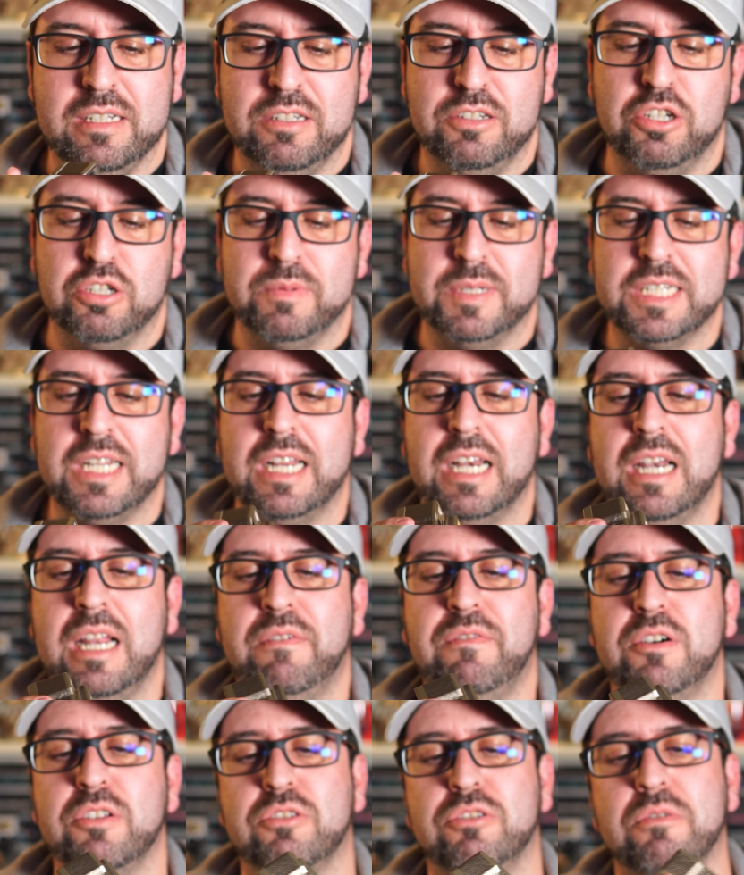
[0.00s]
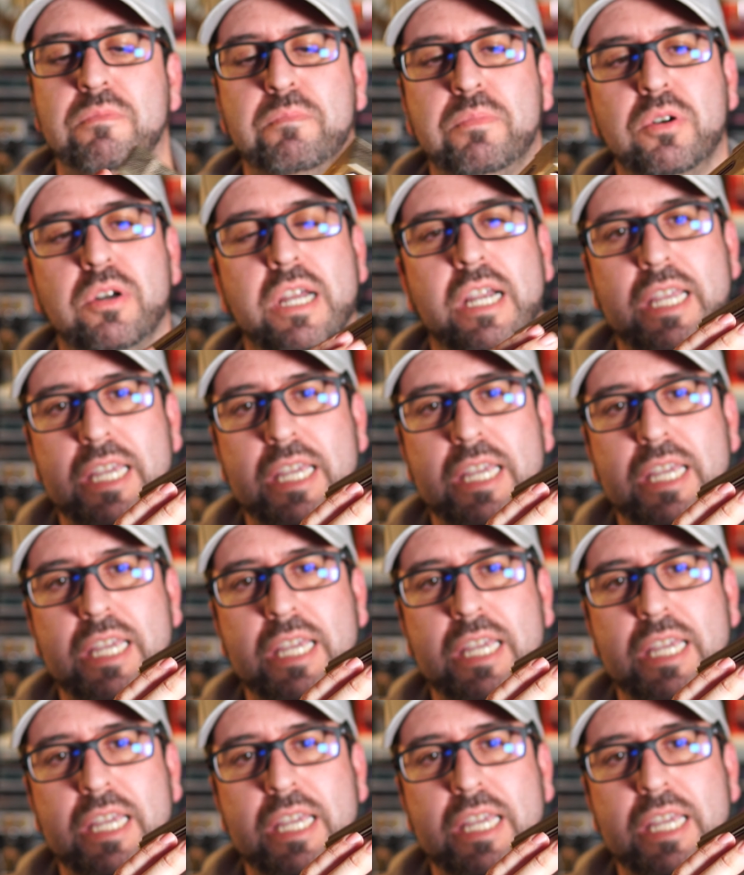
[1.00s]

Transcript: Nos va a salir la foto por